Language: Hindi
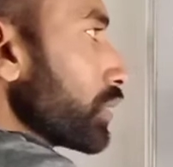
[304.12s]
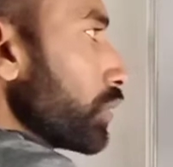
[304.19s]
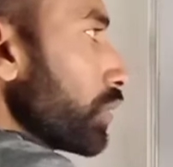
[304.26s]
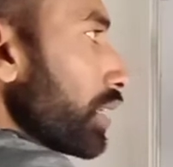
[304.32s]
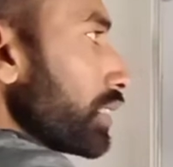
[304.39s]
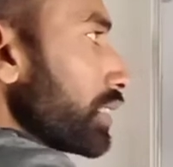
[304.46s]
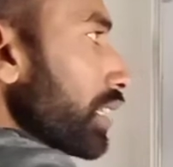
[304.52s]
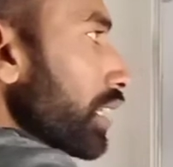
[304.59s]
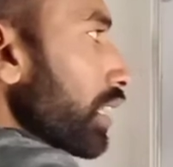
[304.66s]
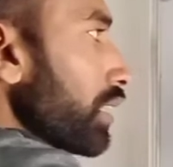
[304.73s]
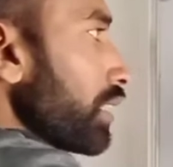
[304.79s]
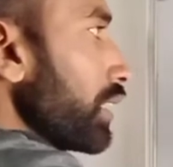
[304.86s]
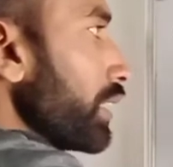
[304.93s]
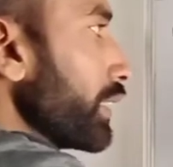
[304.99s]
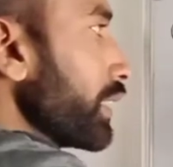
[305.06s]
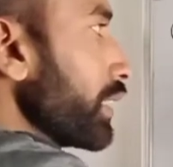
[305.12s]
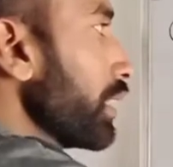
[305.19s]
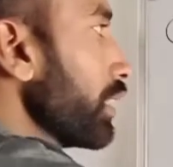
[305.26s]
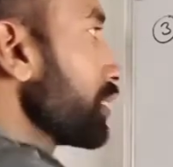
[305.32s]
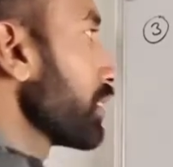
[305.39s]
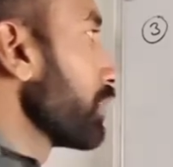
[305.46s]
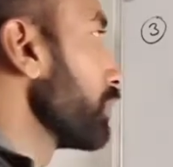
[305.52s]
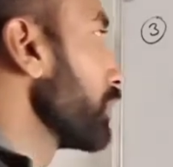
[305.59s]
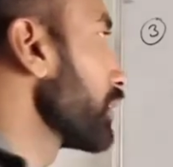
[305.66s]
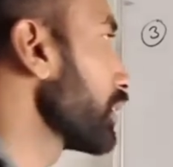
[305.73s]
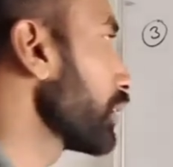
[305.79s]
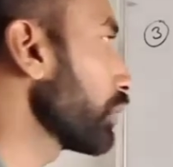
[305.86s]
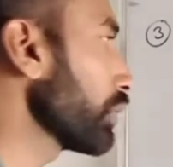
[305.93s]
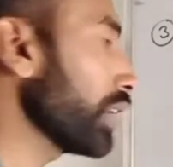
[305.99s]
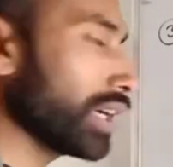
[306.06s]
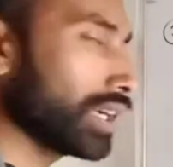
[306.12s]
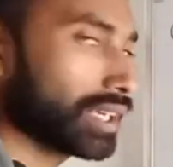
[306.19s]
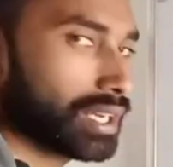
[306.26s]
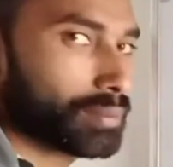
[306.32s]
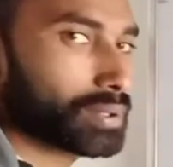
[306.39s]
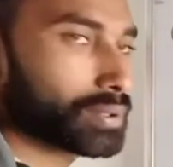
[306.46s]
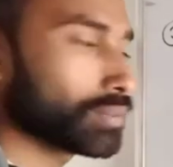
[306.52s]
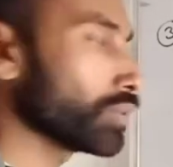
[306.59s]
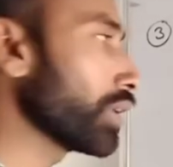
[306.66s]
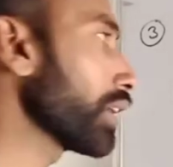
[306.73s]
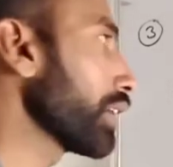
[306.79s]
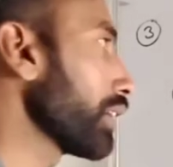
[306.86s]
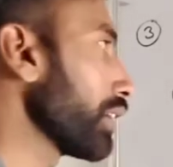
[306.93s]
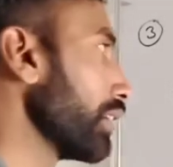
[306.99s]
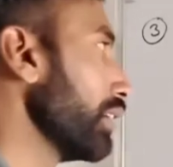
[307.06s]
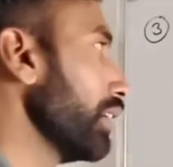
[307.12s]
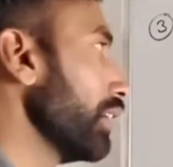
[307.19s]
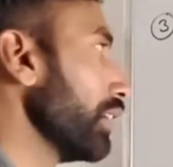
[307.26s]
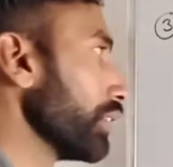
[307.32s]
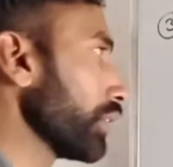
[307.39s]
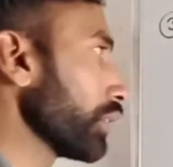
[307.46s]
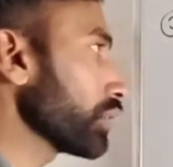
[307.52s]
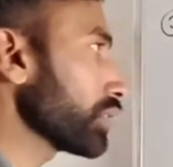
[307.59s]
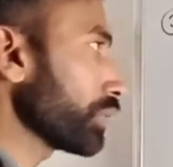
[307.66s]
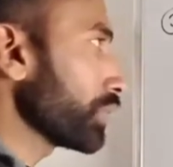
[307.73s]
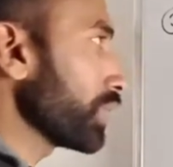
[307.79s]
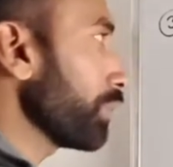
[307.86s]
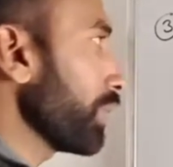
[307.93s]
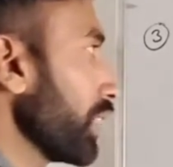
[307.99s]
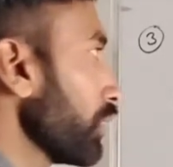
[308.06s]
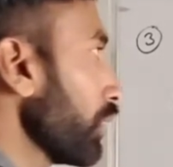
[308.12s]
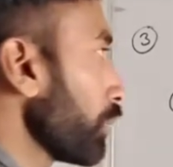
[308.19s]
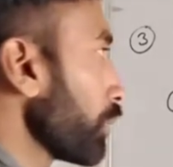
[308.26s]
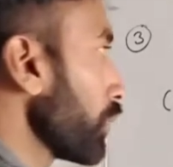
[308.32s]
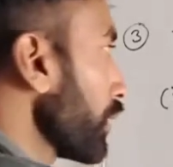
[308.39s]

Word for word: गुणा चार ए की घात छब्बीस इनको क्या करना है आपस में गुणा करना है देखो सबसे पहले तो आपको